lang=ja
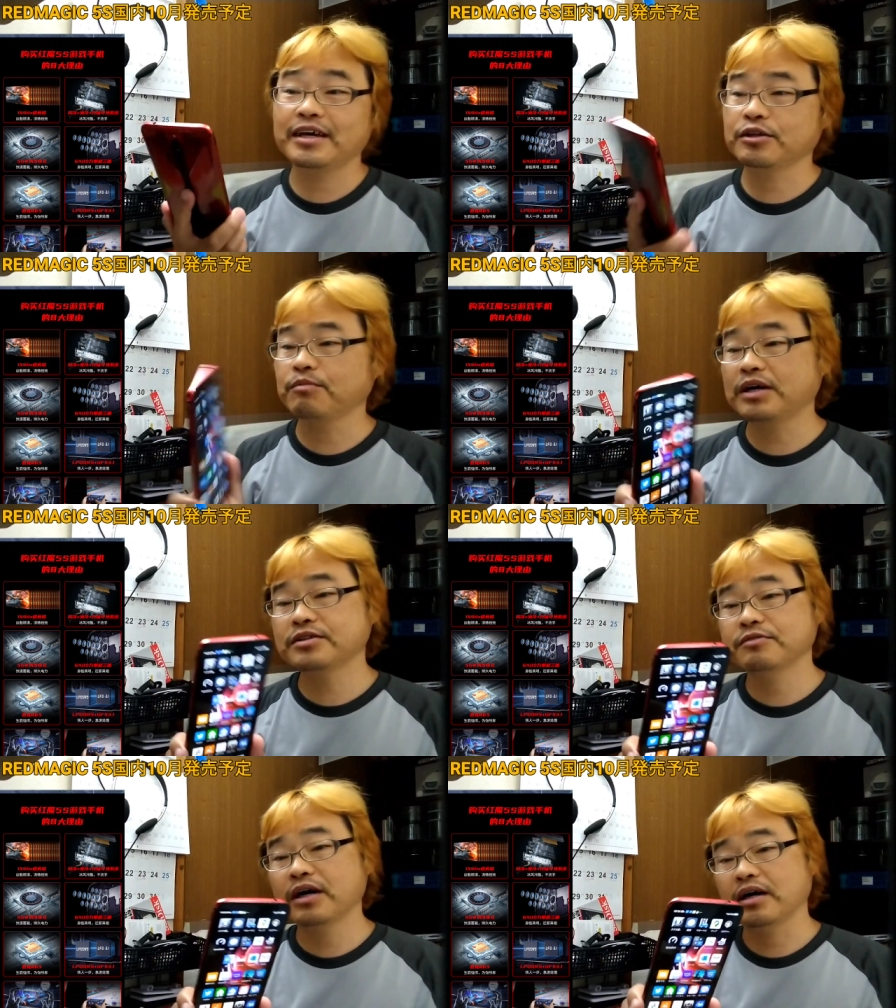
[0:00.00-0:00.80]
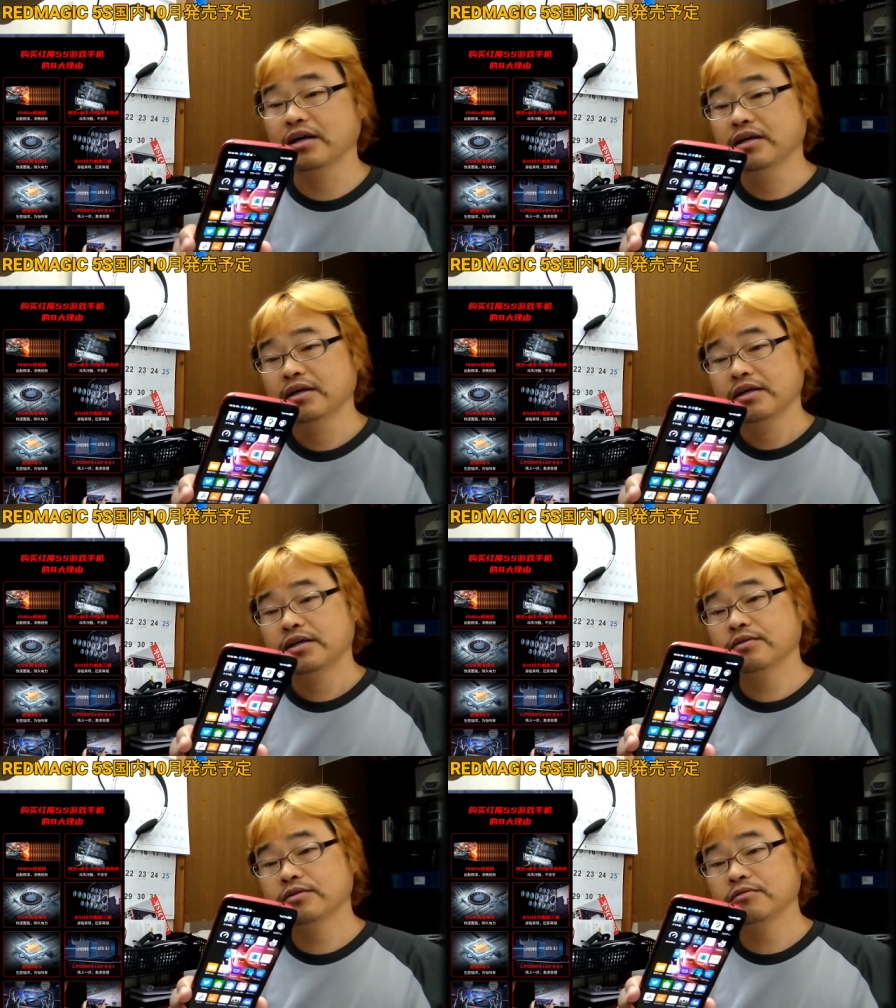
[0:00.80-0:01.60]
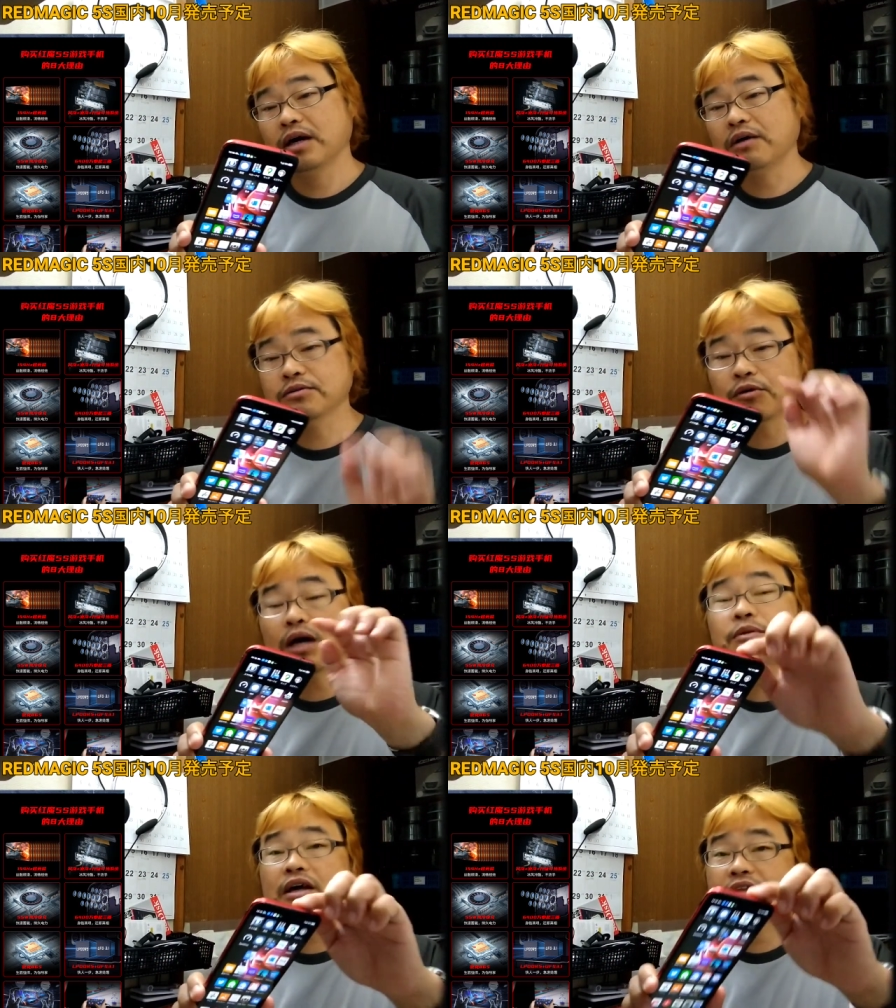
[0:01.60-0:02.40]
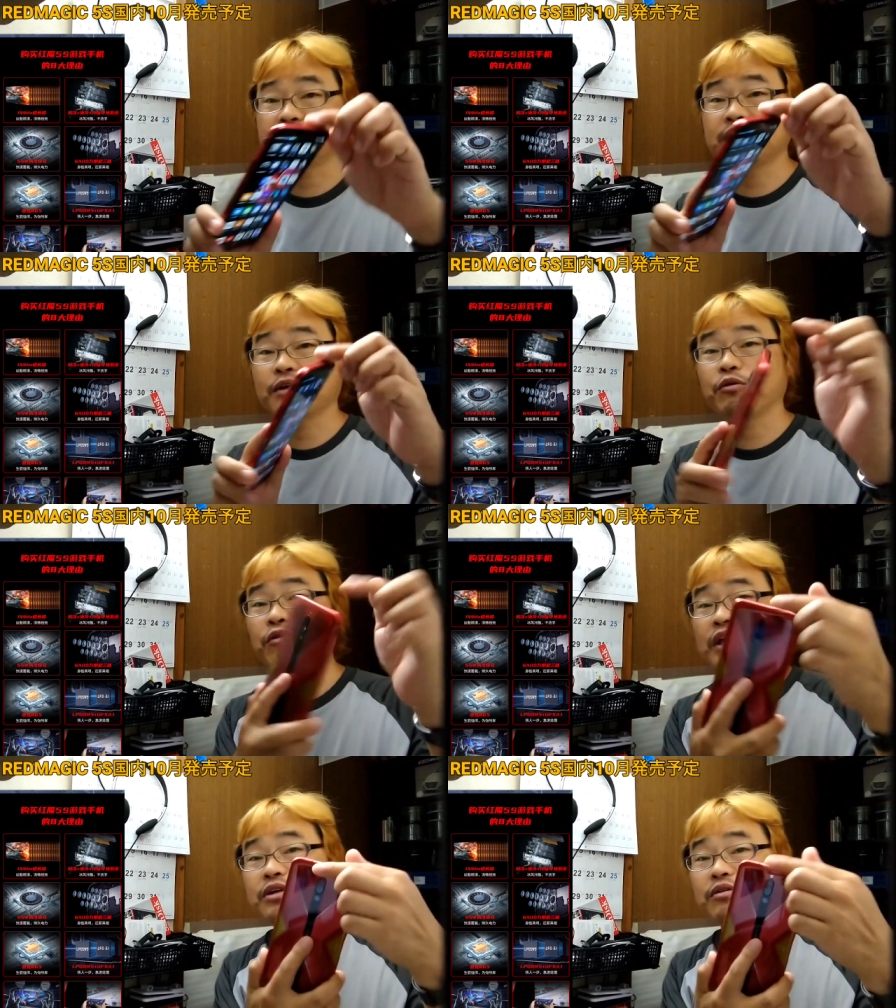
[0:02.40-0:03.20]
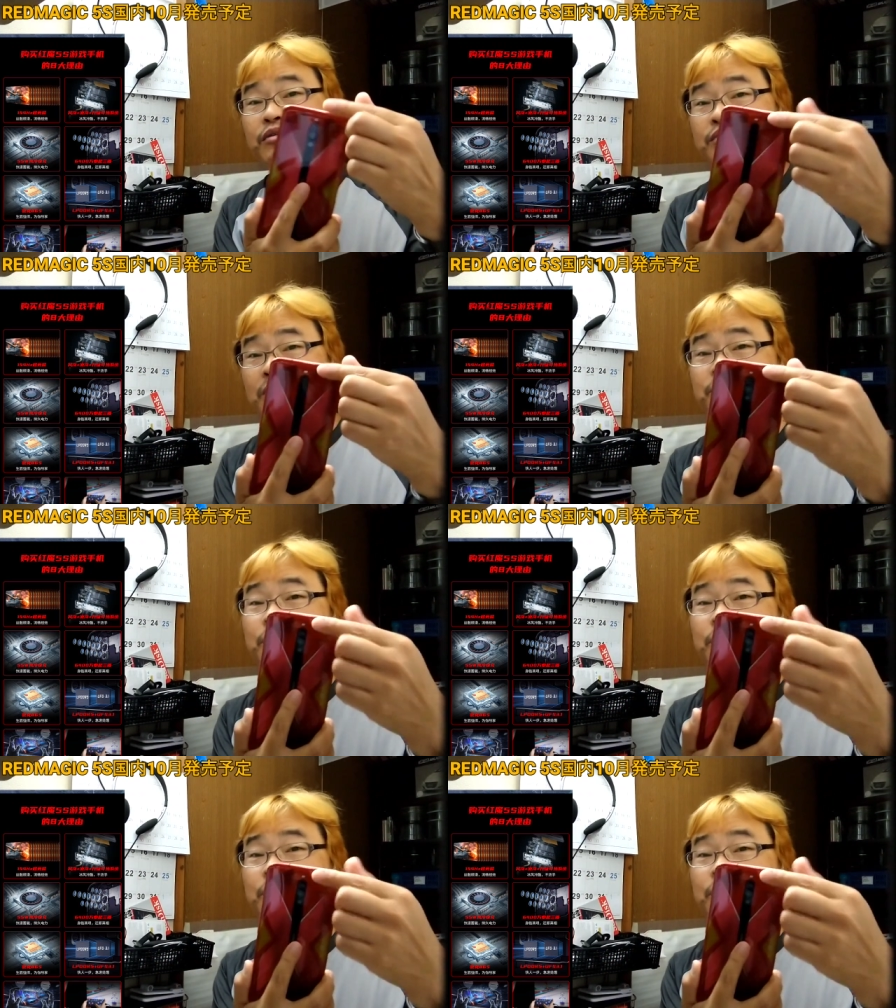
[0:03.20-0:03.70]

えっ、と、まずは、一つはアウトカメラですね。これの手